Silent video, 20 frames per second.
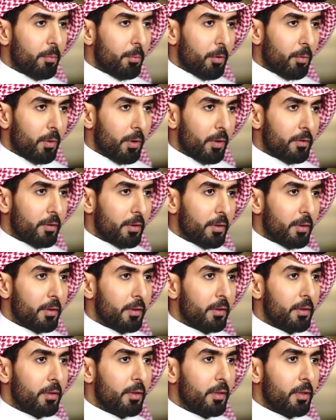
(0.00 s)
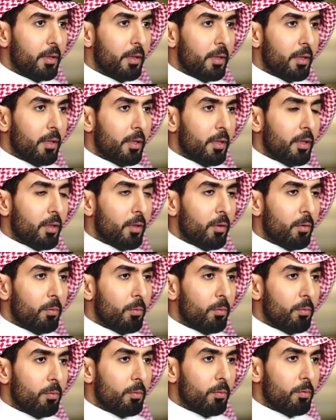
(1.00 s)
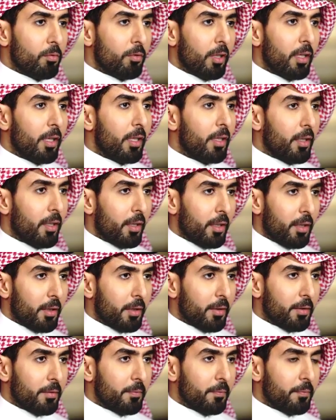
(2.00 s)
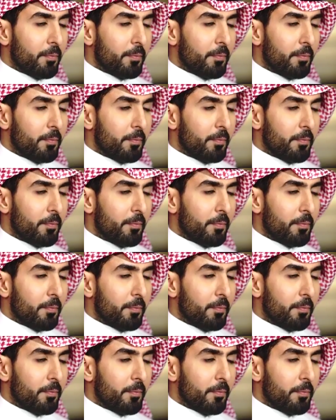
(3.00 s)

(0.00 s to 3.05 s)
مثواه الجنة وصلينا عليه